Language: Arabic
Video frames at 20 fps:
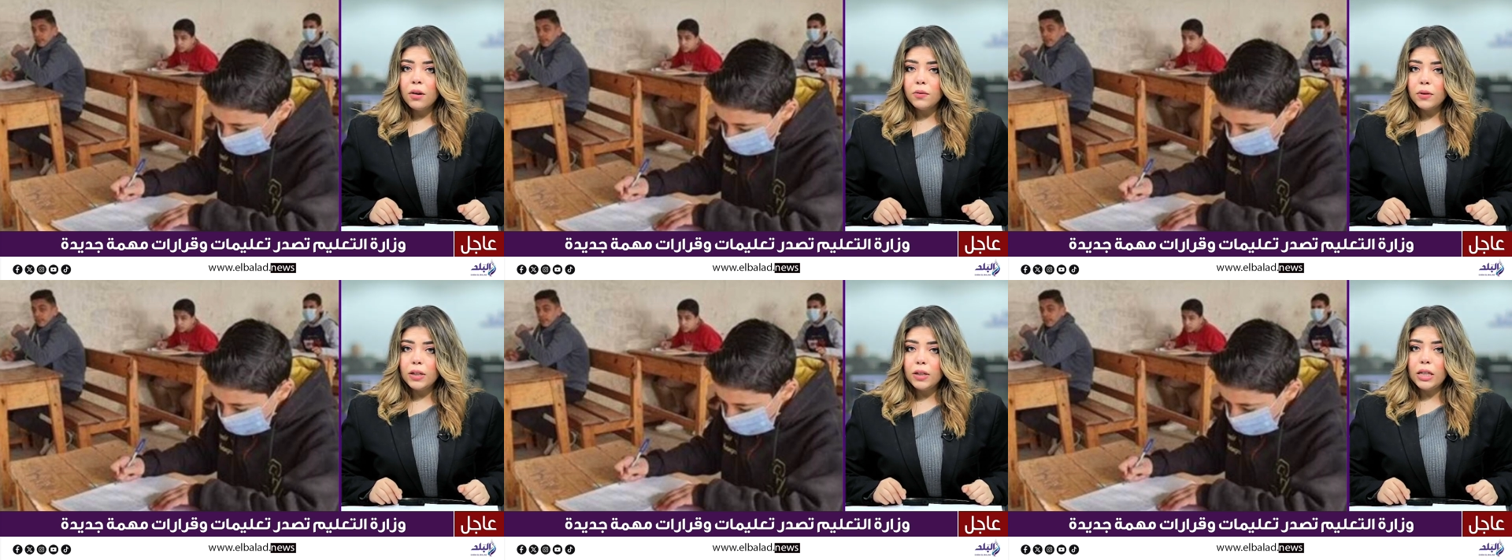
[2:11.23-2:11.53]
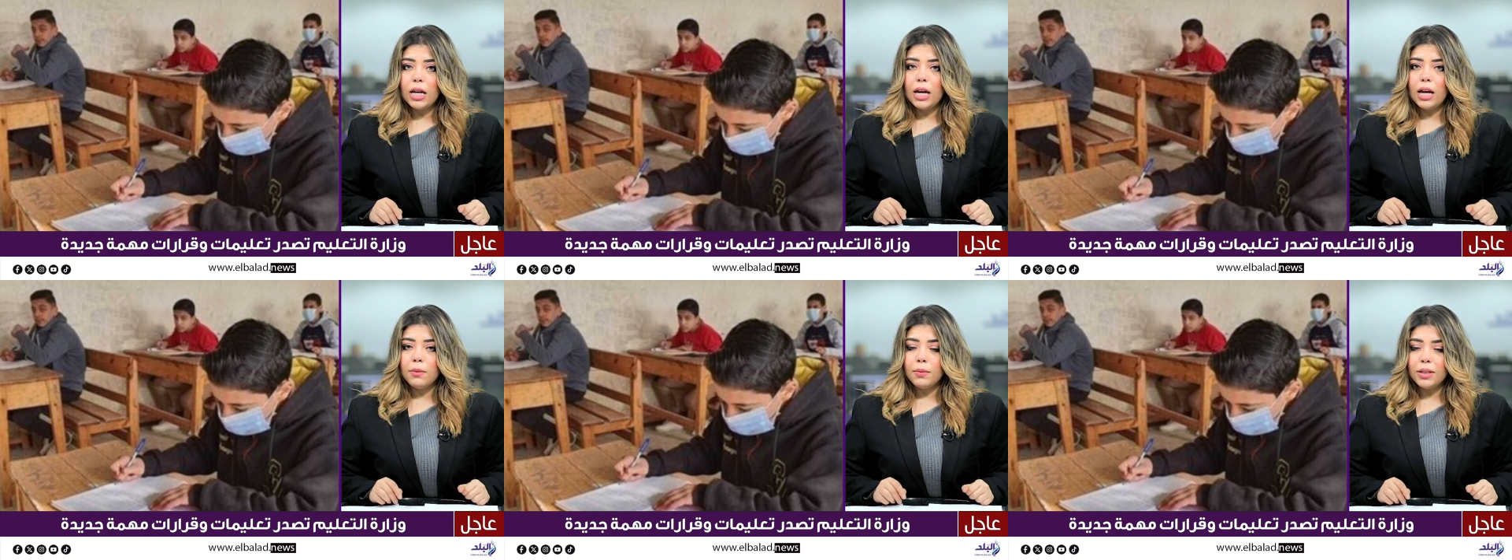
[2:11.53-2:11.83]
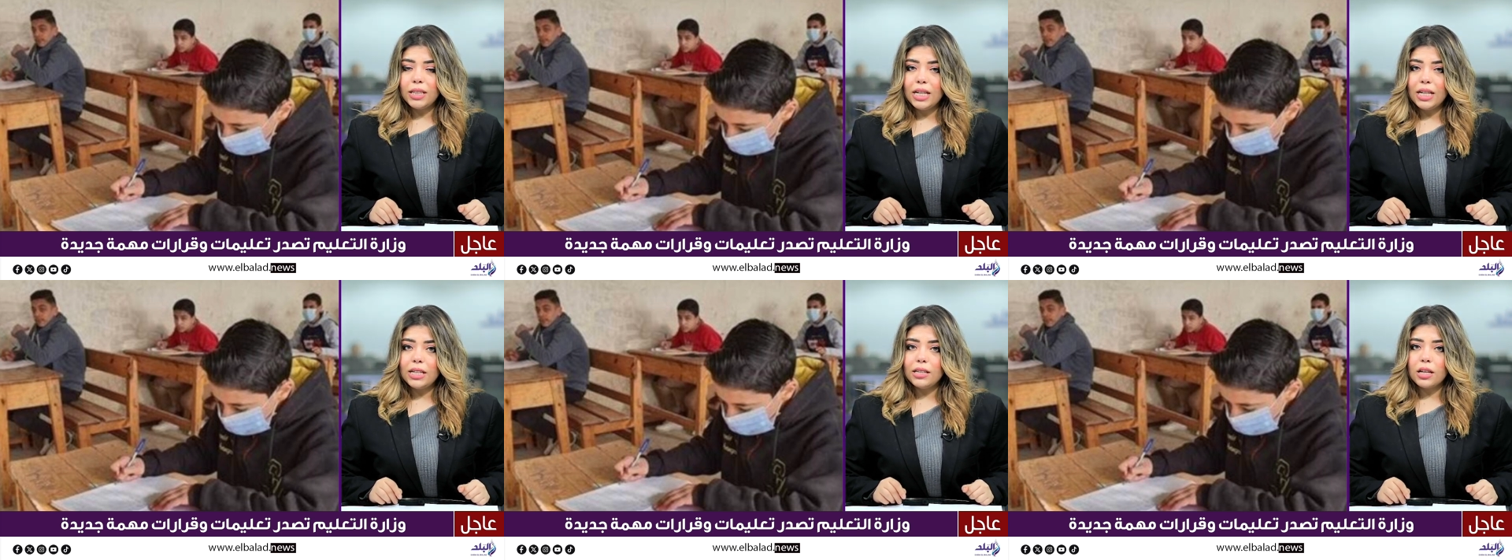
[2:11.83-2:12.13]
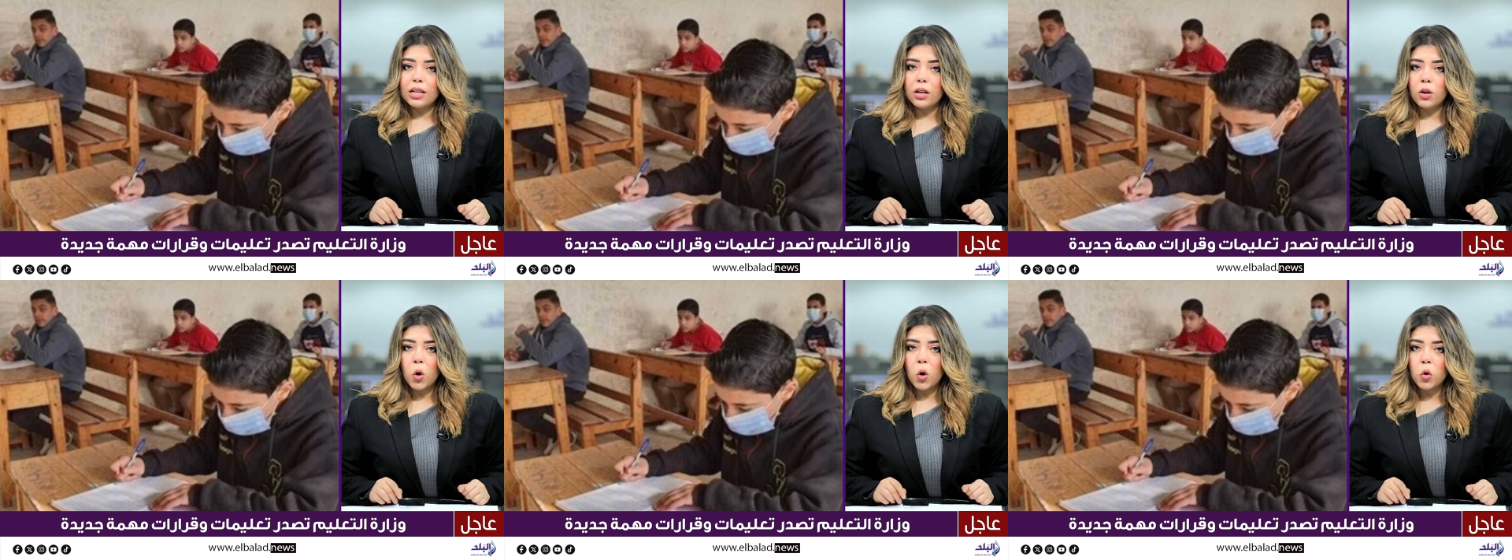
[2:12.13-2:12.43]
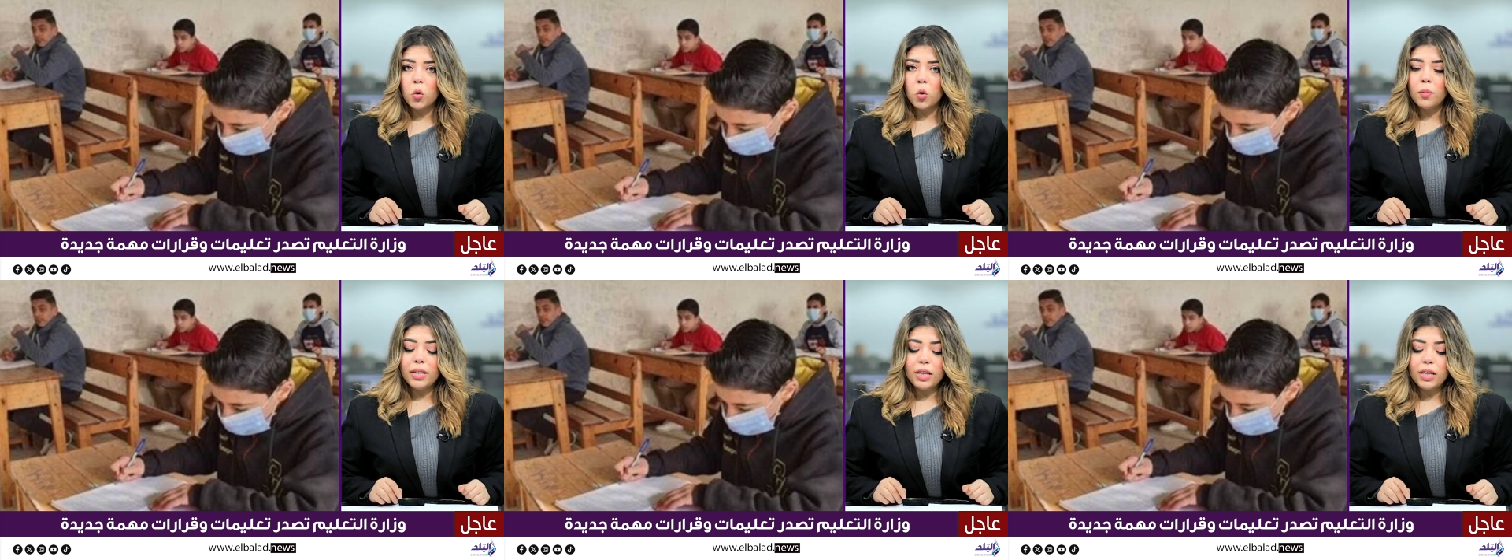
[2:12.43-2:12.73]
في المدارس
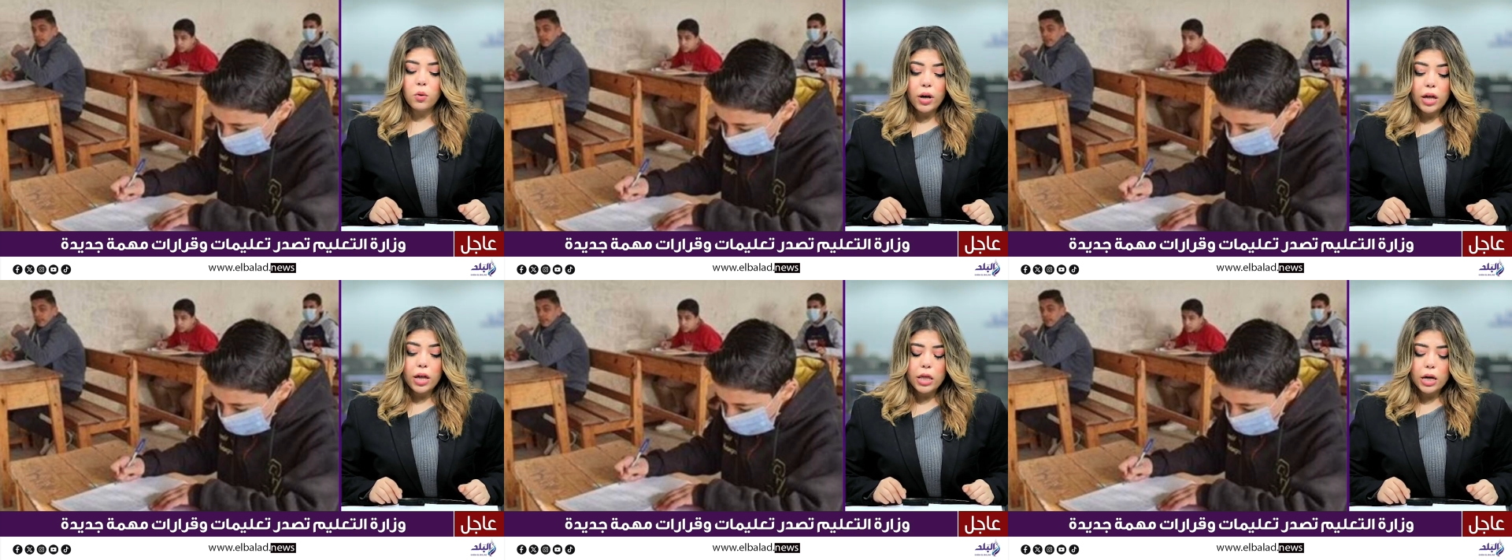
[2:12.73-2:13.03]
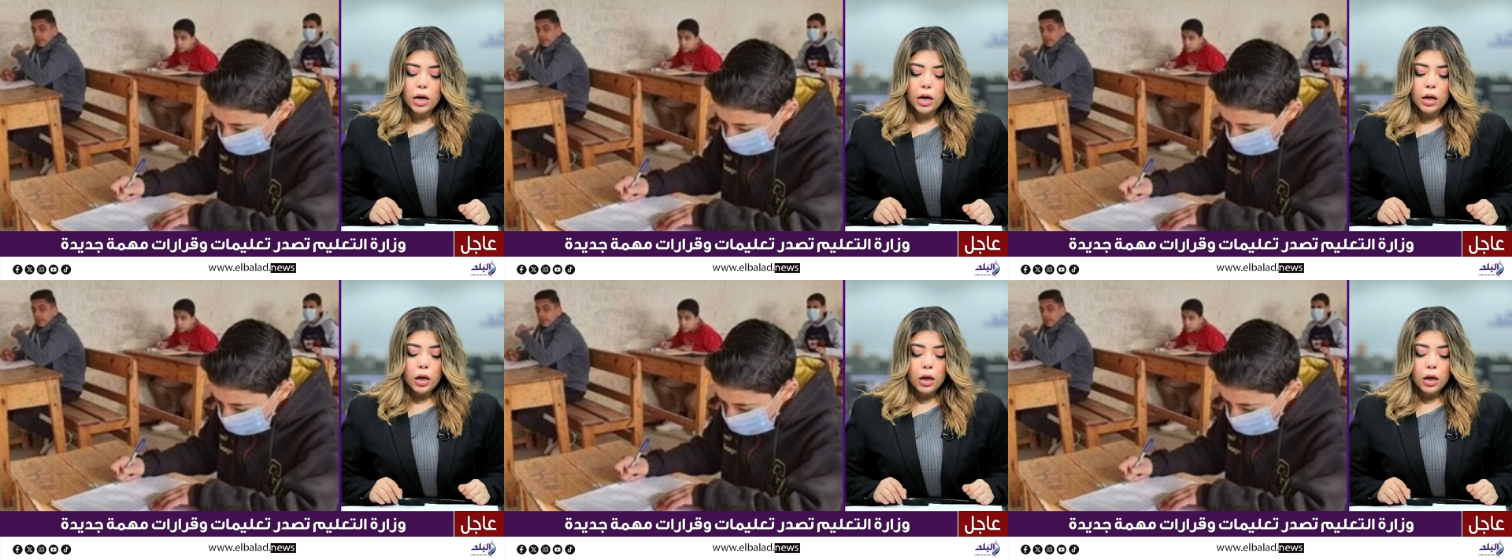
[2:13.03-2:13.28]
الحكومية وهذا